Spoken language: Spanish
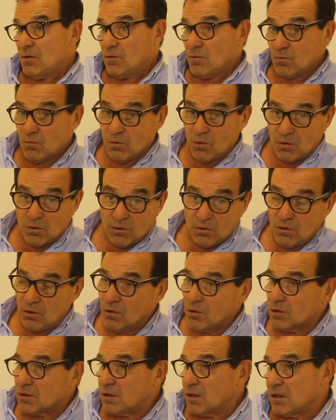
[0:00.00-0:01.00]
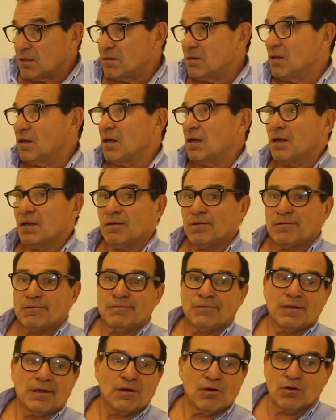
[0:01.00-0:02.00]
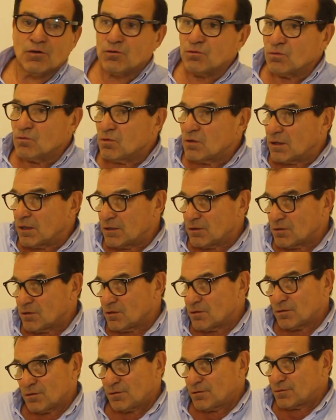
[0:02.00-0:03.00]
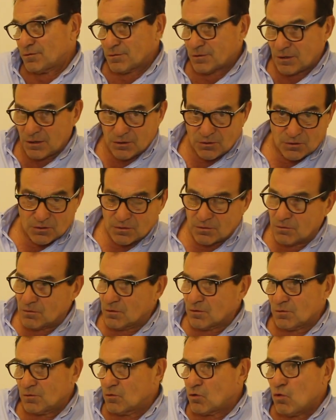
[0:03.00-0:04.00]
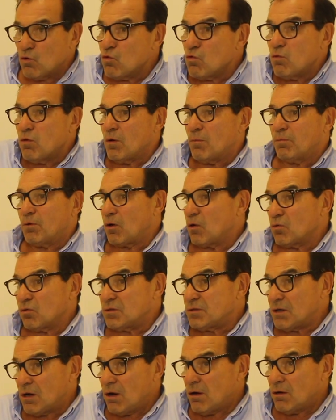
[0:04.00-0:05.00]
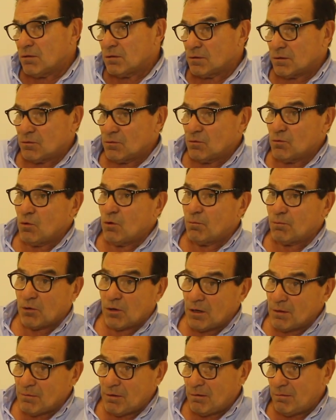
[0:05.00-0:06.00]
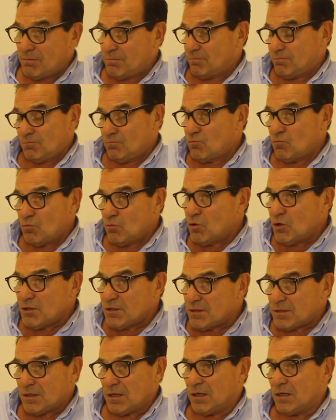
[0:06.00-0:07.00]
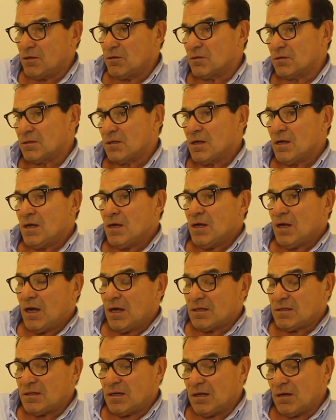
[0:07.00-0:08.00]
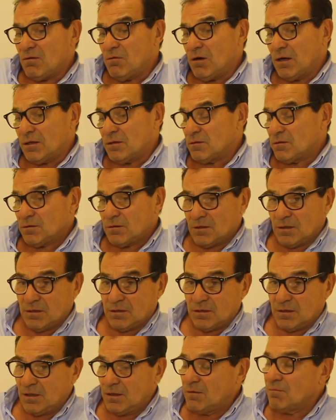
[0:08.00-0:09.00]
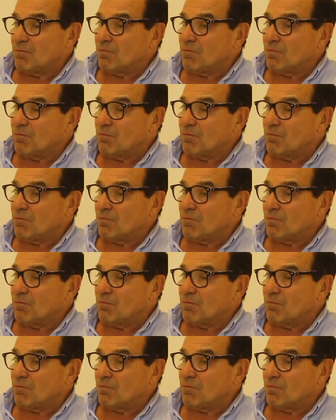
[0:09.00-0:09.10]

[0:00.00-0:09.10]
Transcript: hubo lotes de, lotus que, no, que no, no, no, hubo producción, hubo problemas muy serios. Así que bueno, este,